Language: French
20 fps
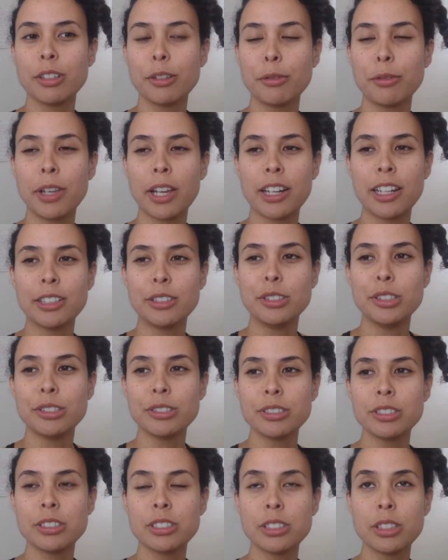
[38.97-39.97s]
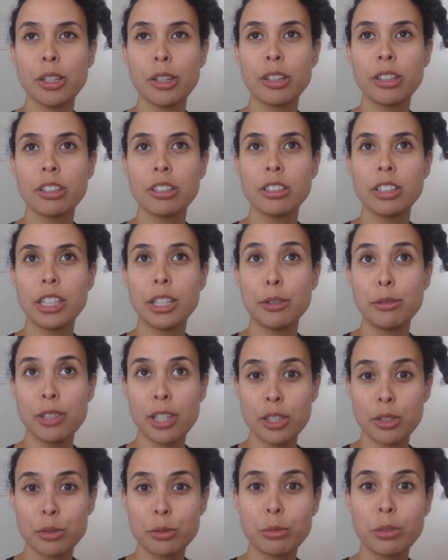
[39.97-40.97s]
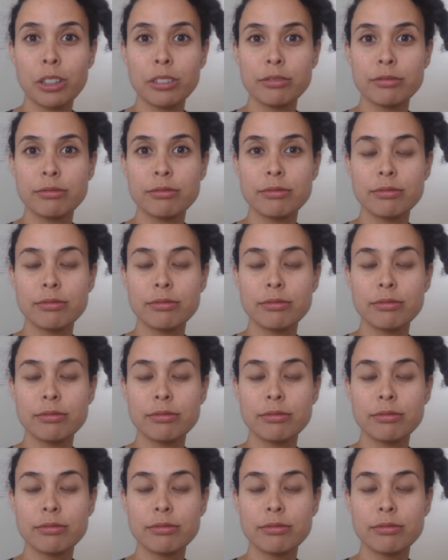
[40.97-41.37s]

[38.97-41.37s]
vers la danse et vers soi.